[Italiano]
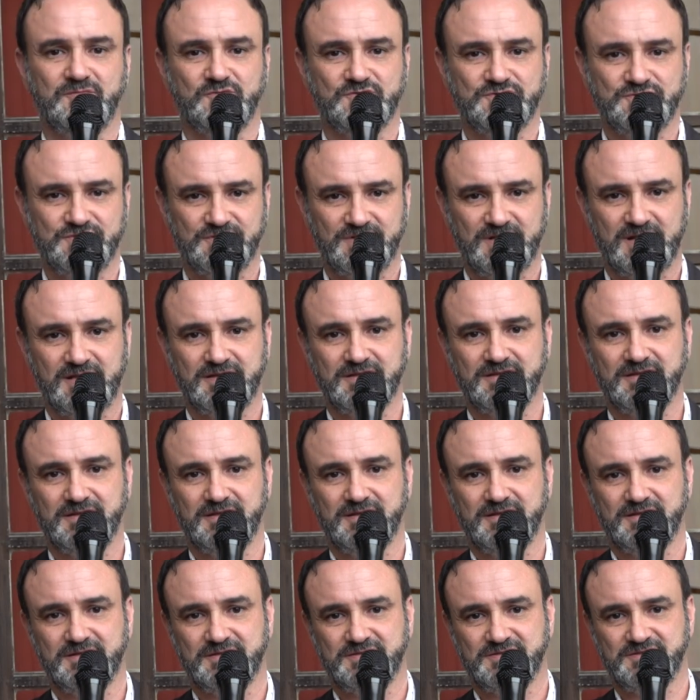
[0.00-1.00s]

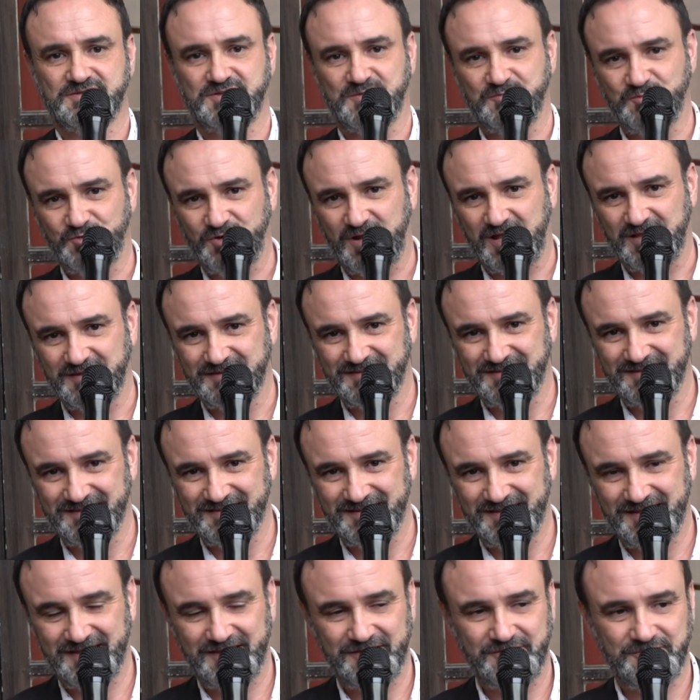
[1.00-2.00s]
emozionante,
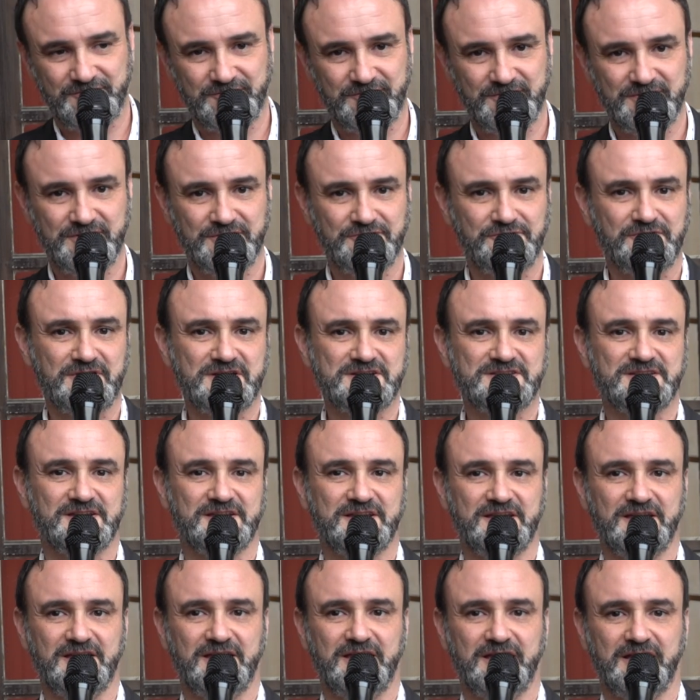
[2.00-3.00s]
stimolante e quindi non resta
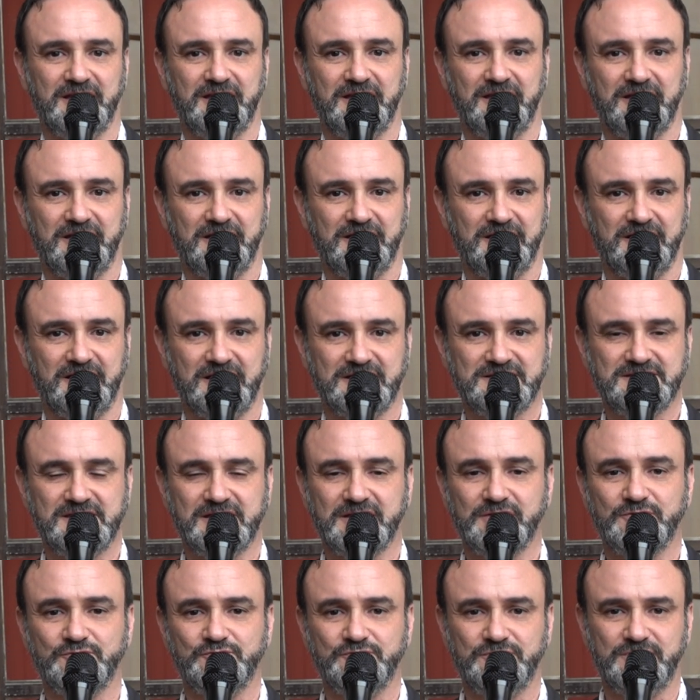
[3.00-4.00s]
che
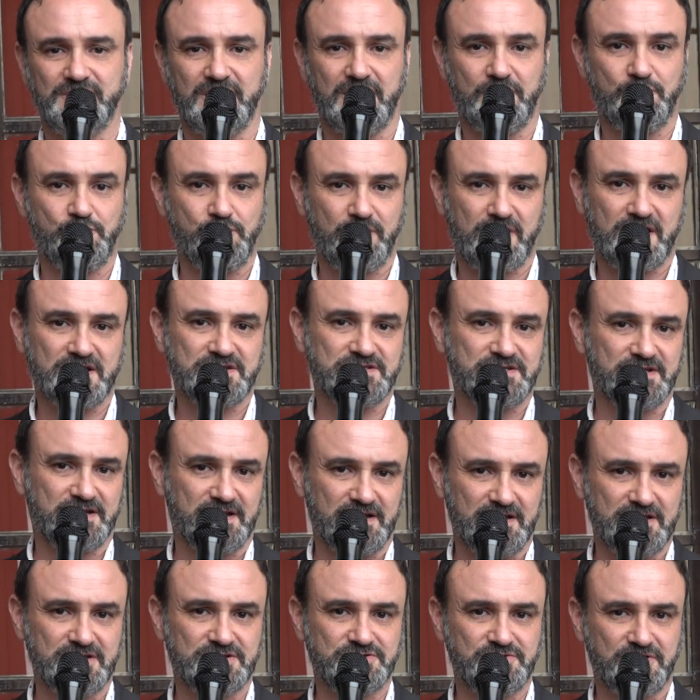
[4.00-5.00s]
ringraziare tutti e augurarci
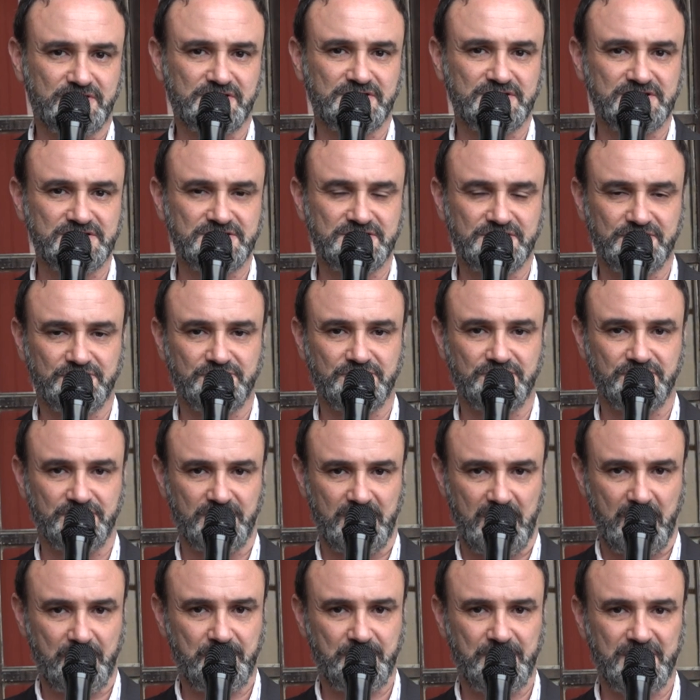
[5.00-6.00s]
che il liceo artistico
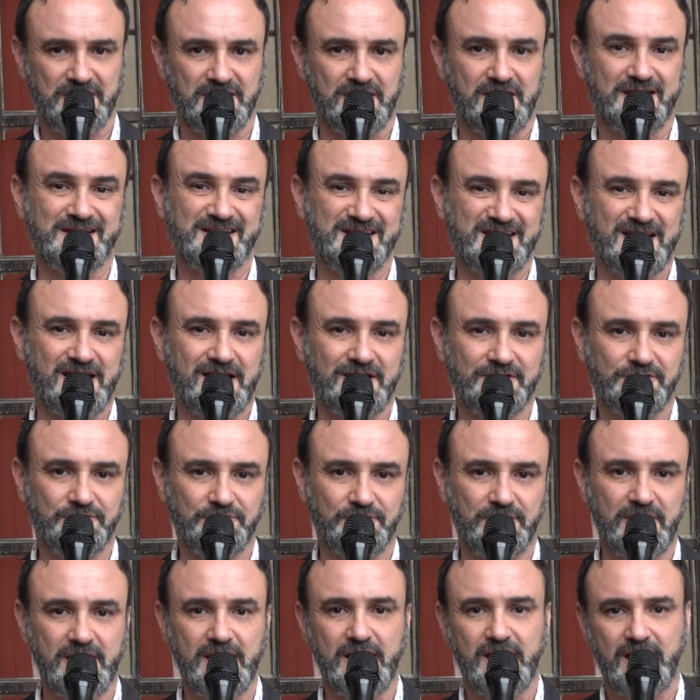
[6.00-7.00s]
appena
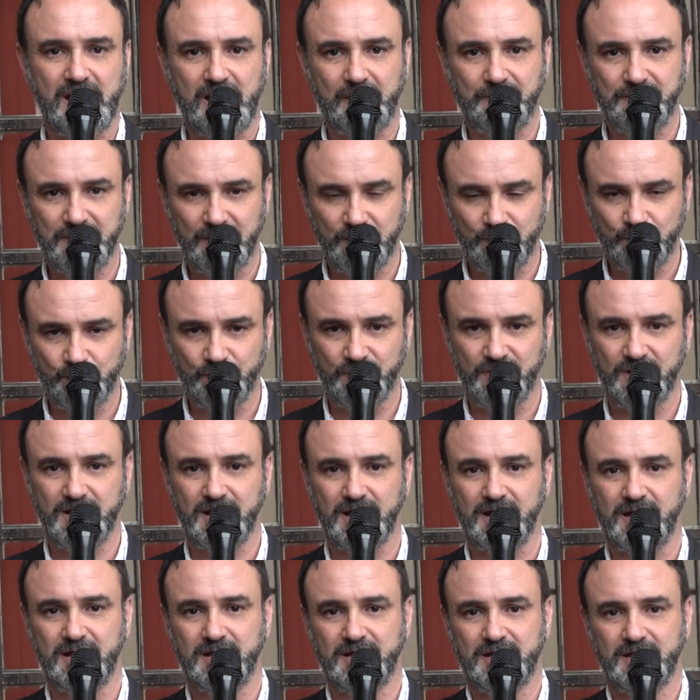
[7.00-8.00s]
rinato abbia
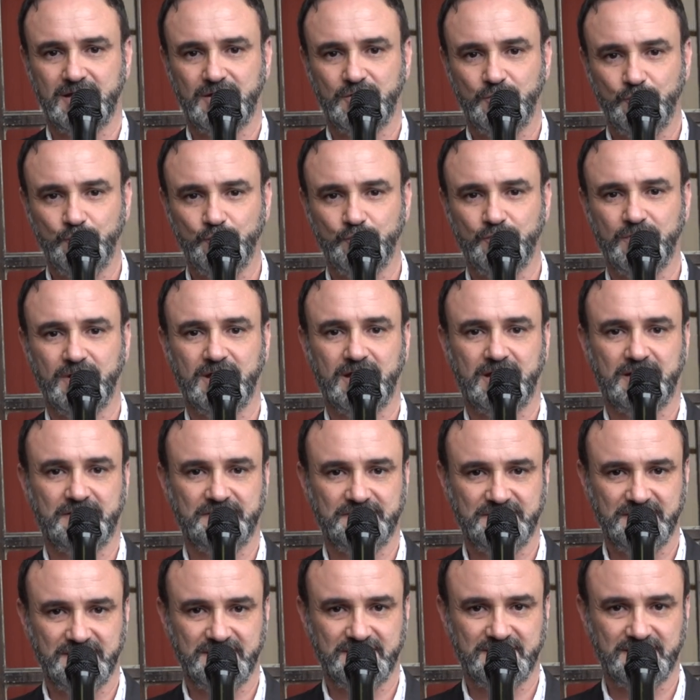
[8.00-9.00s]
lunga, lunga
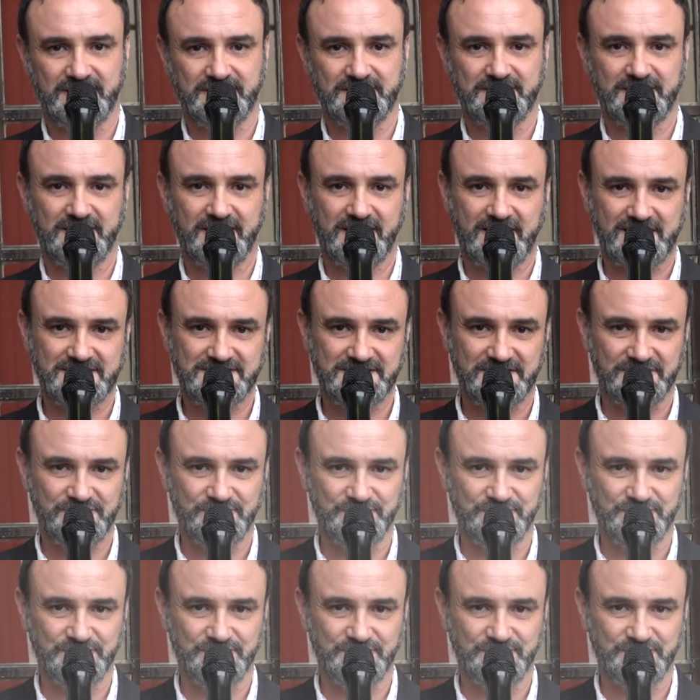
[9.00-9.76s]
vita. Grazie a